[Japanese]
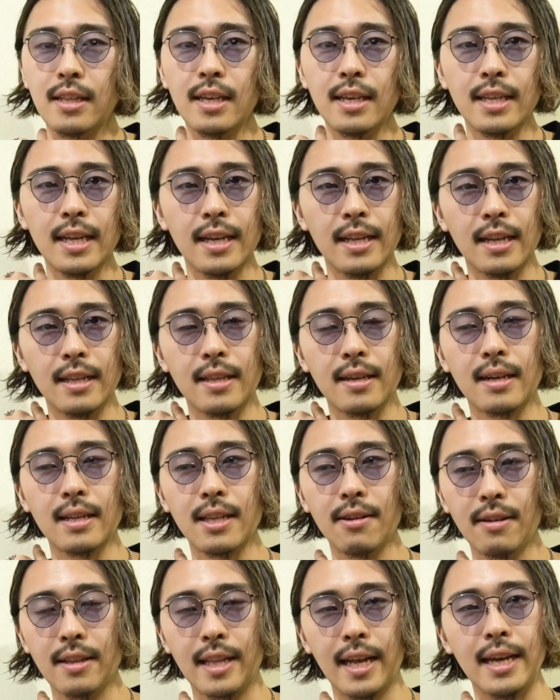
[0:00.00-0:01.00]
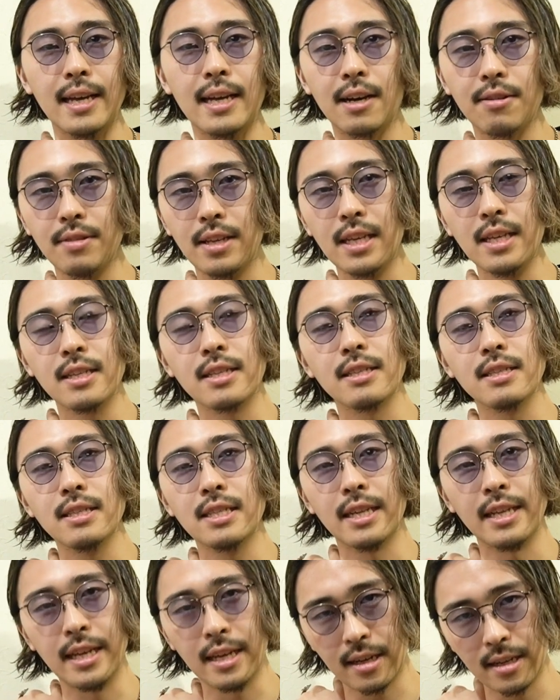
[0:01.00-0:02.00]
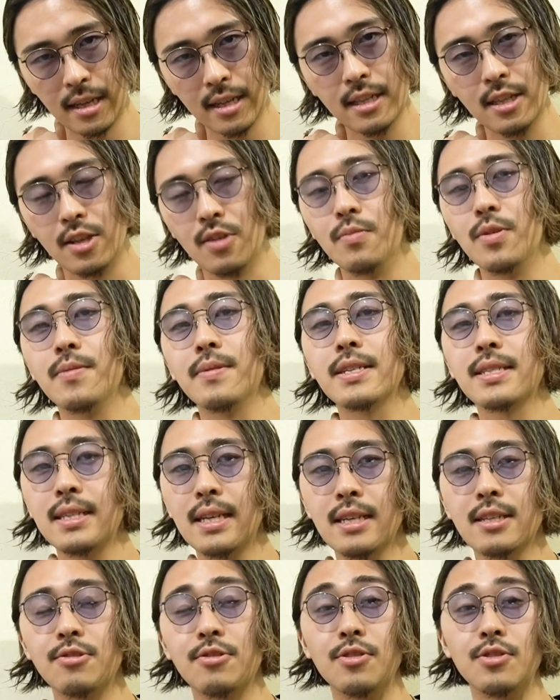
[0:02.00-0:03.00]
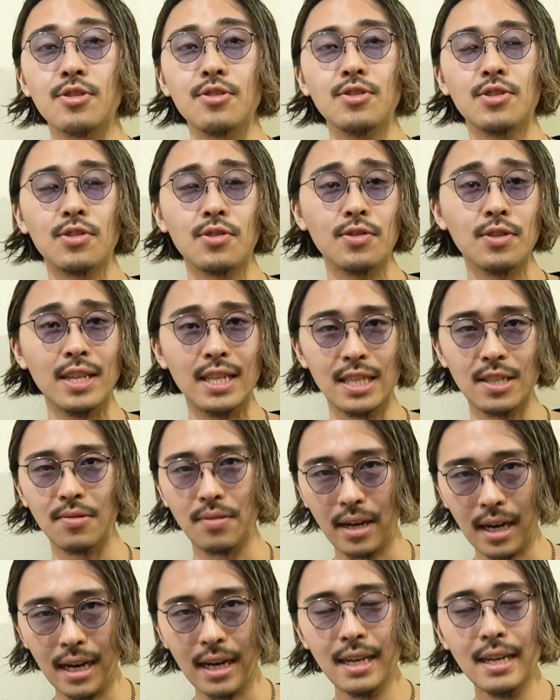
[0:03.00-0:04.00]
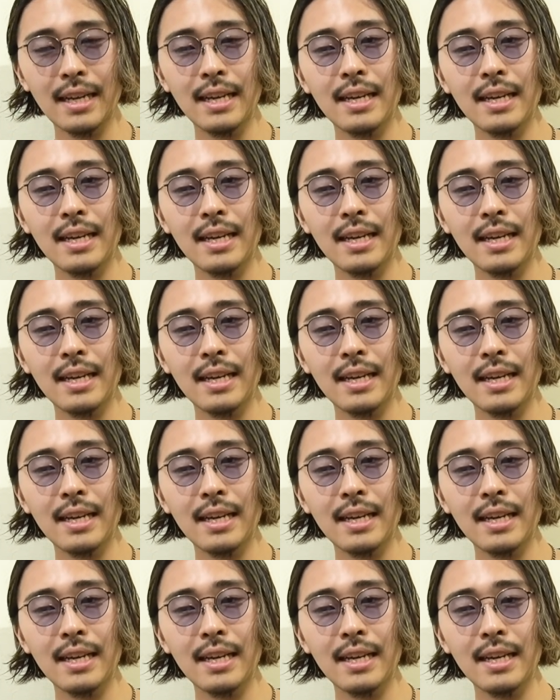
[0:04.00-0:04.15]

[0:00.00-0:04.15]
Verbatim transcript: ていきたいなって方は大学でいいんじゃないかなって思いますねそういう就職率とか